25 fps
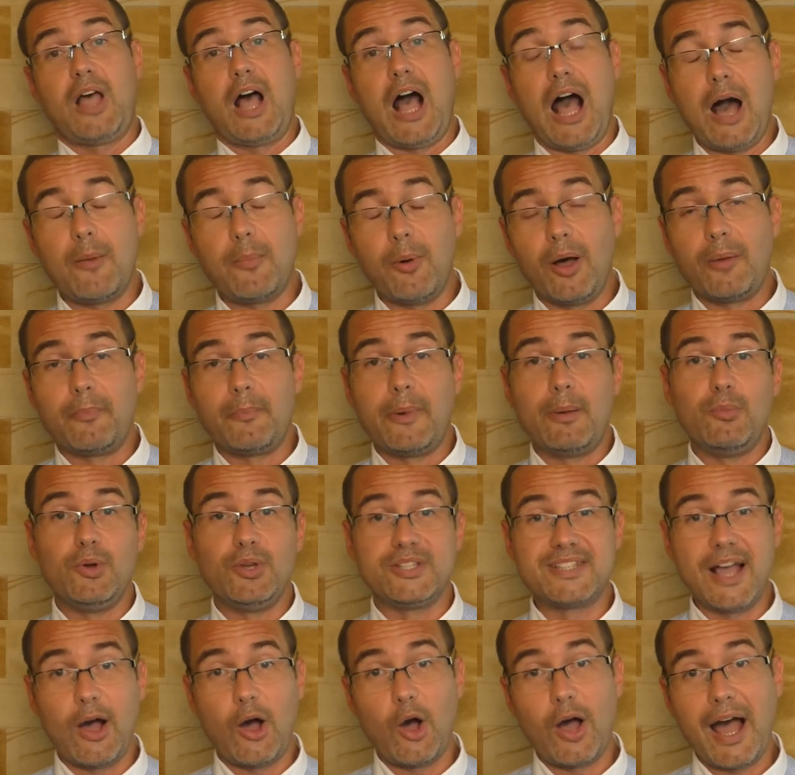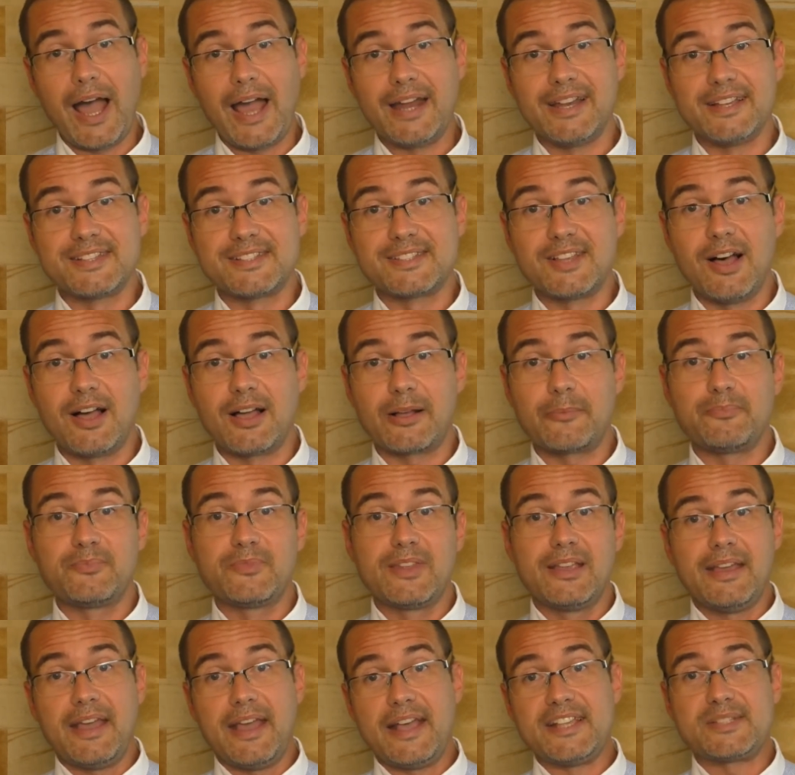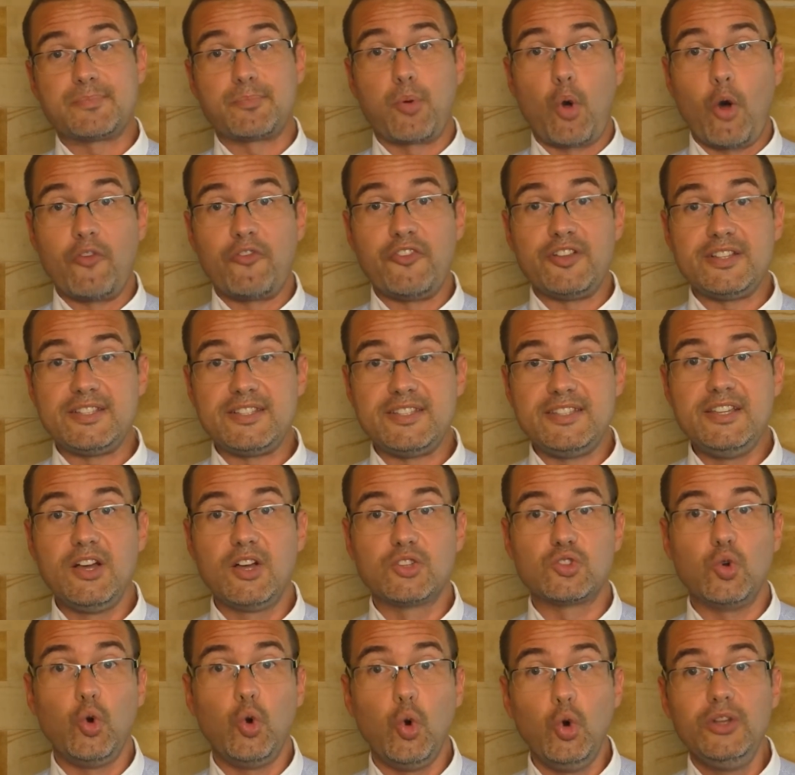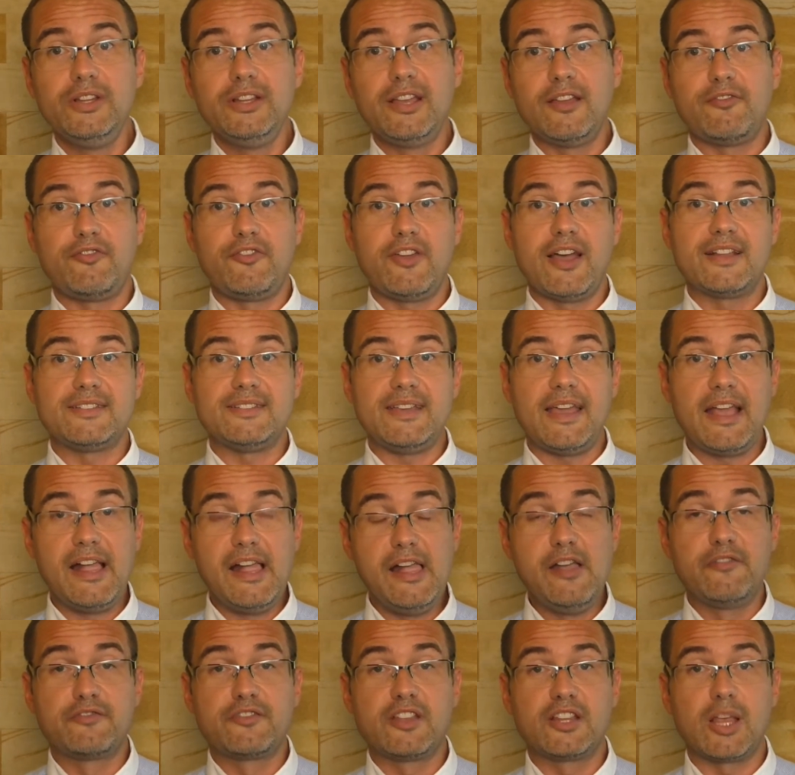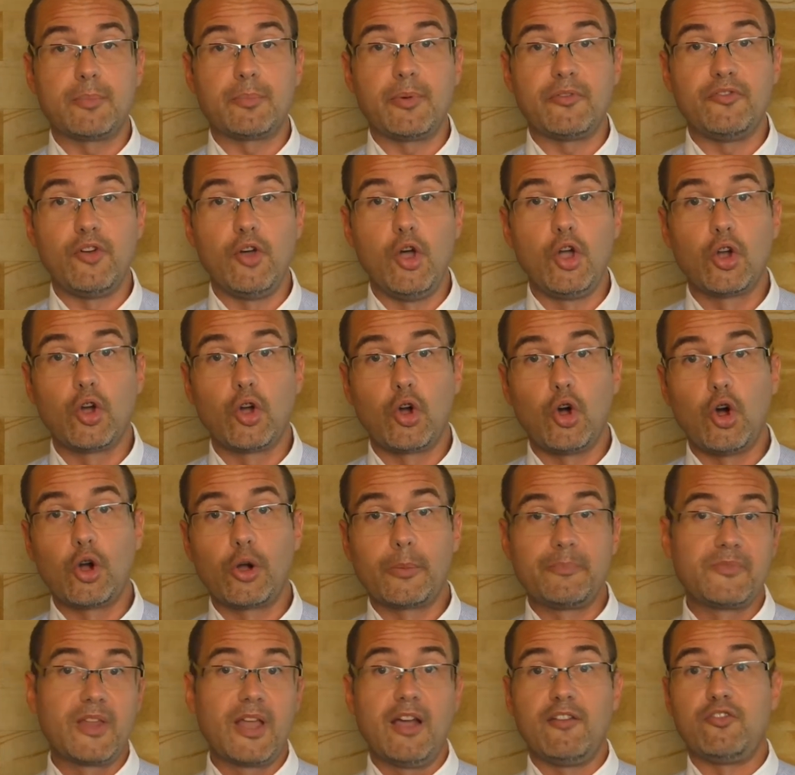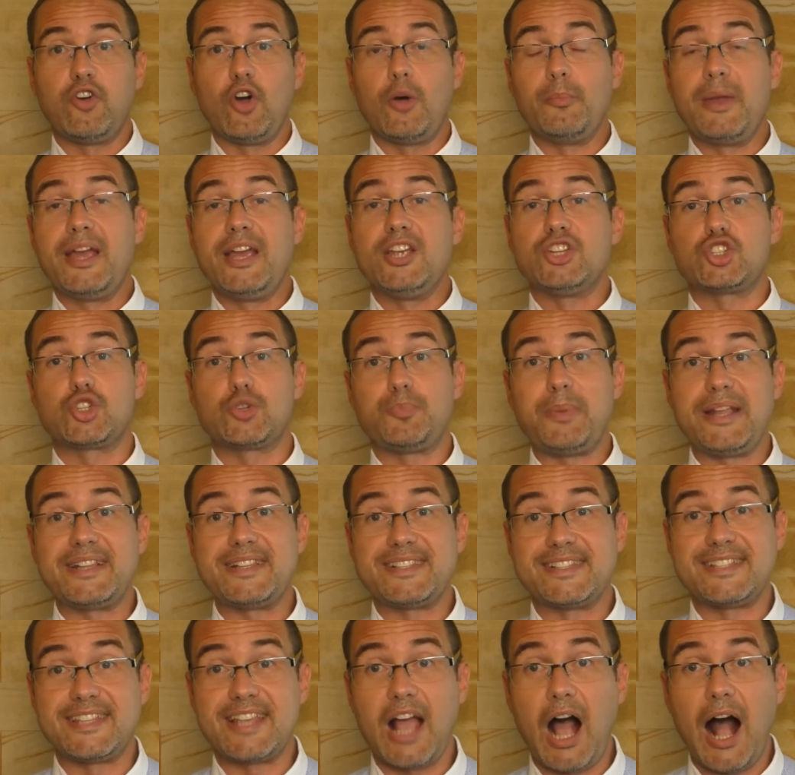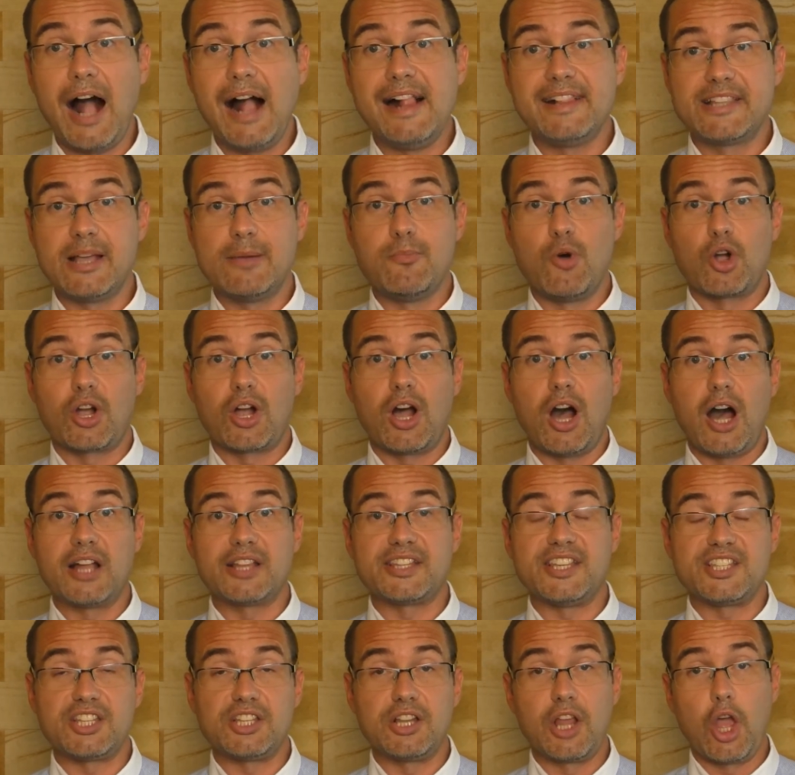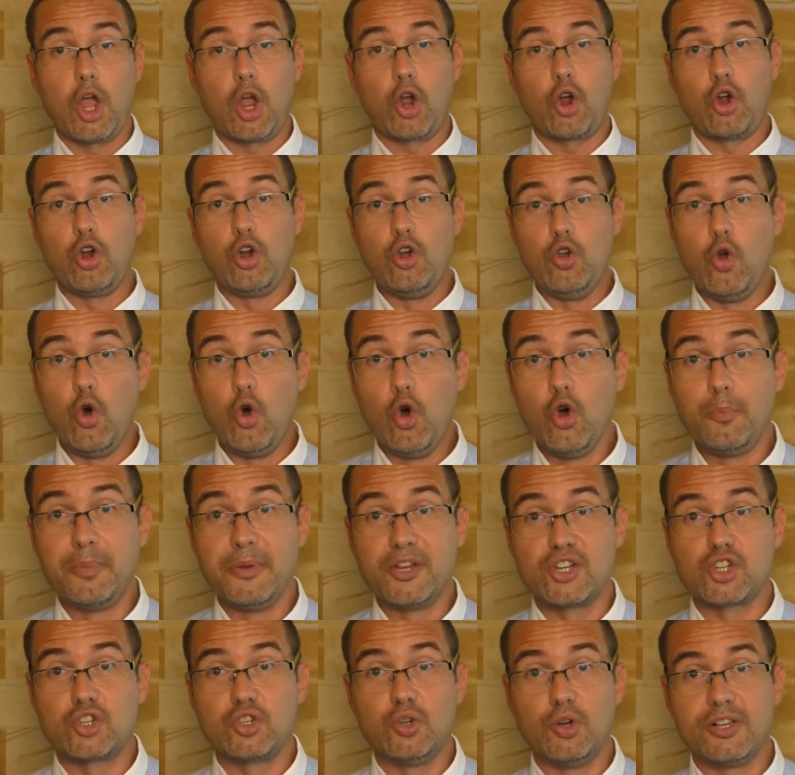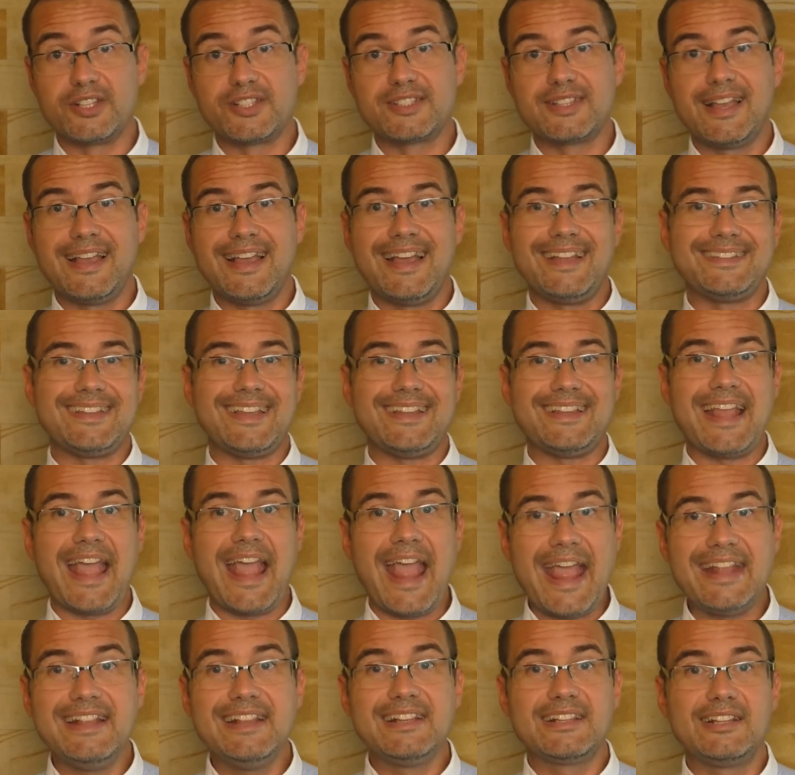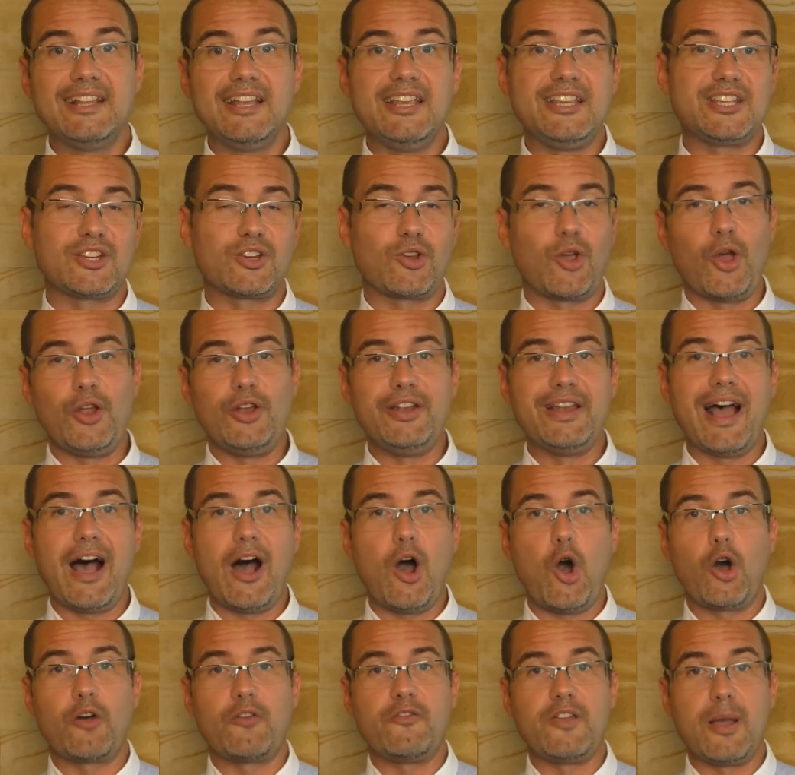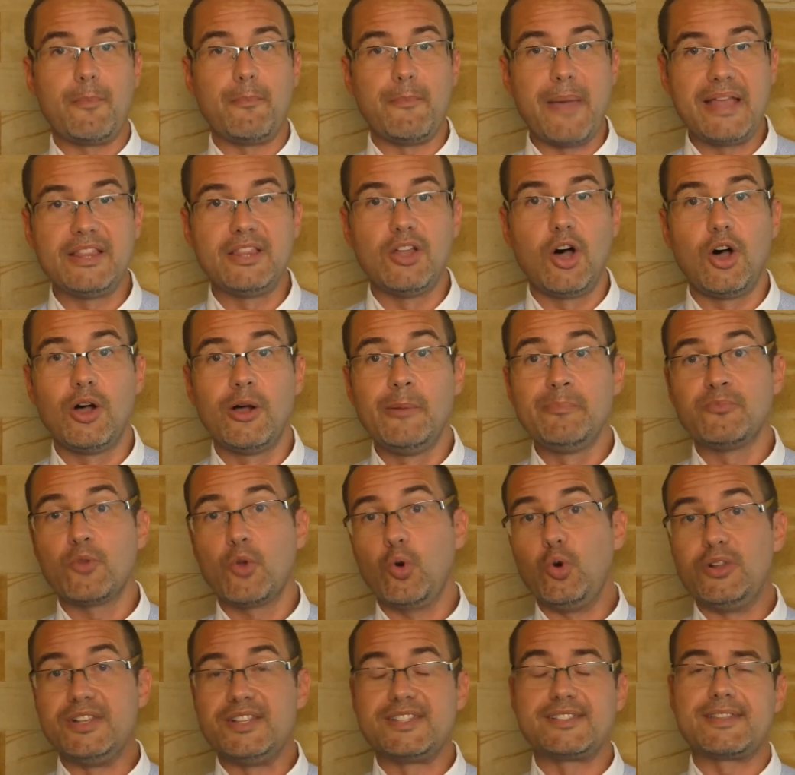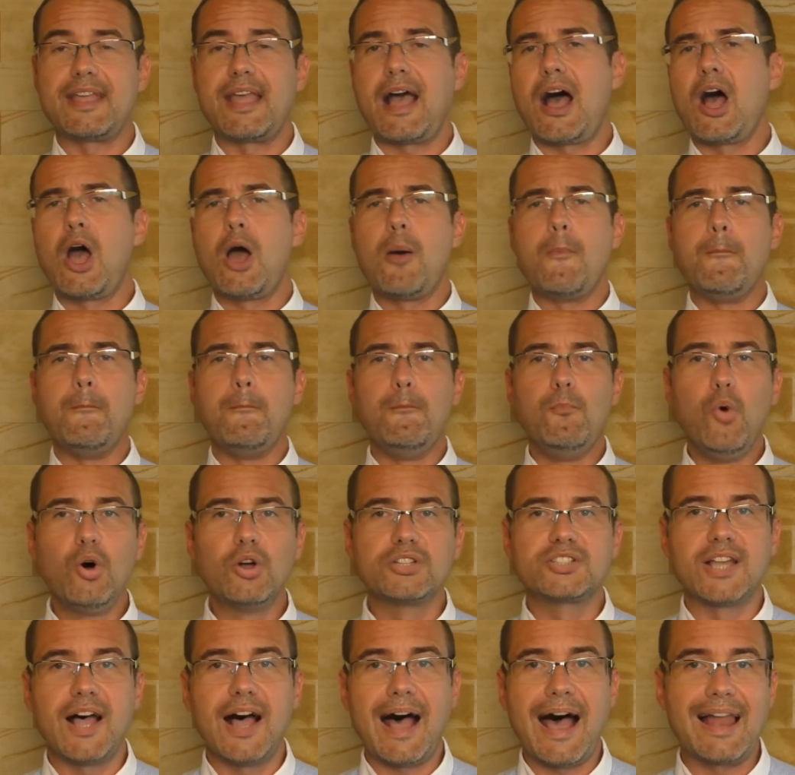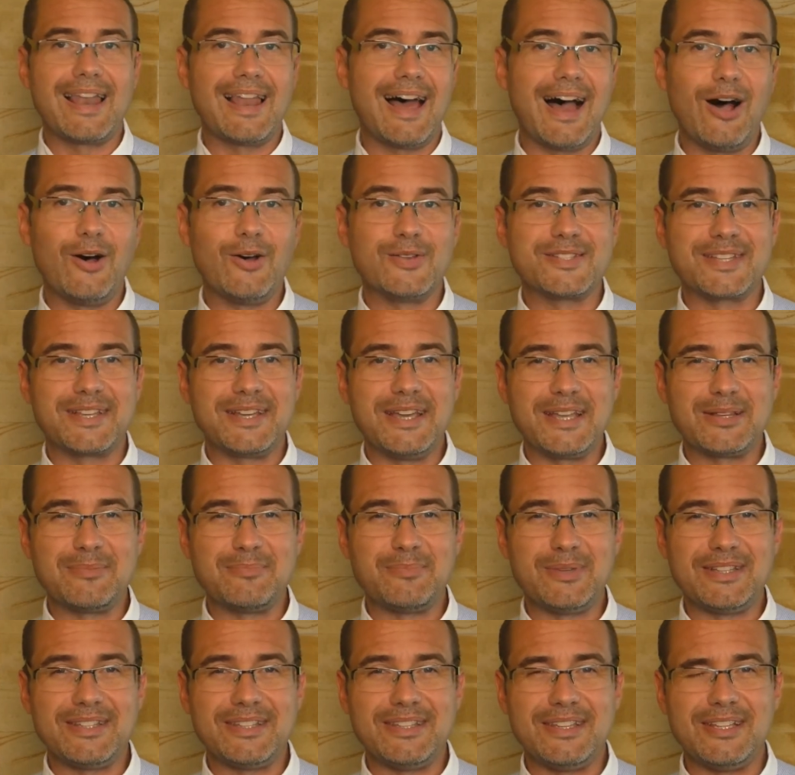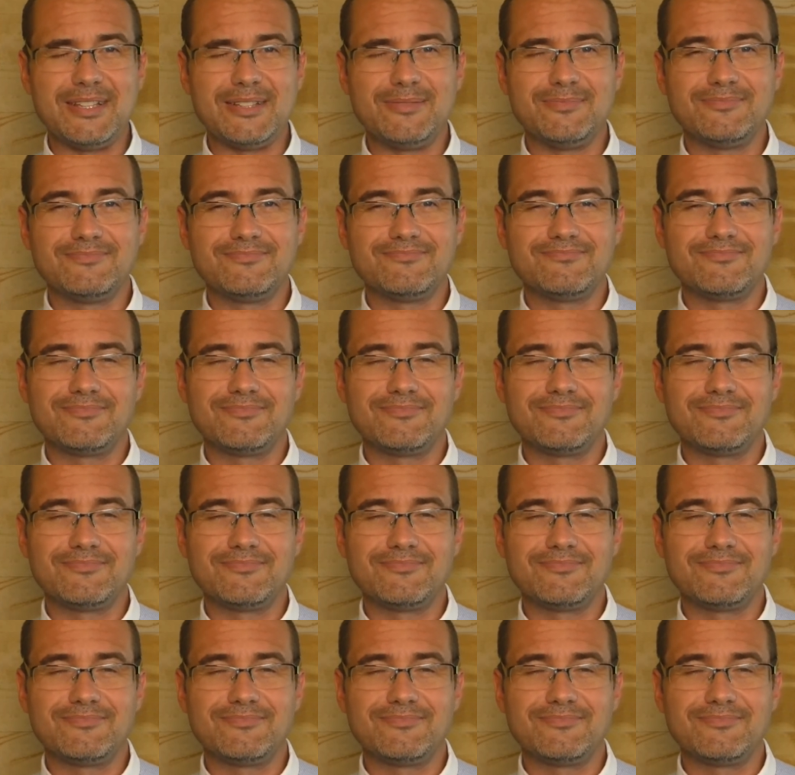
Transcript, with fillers: Aber man muss ja auch eines sagen, es profitiert ungefähr die Hälfte der Bevölkerung vom spezialdemokratischen Klobeschluss. Denn endlich können auch wir Männer uns der Mutter aller Ausreden bedienen.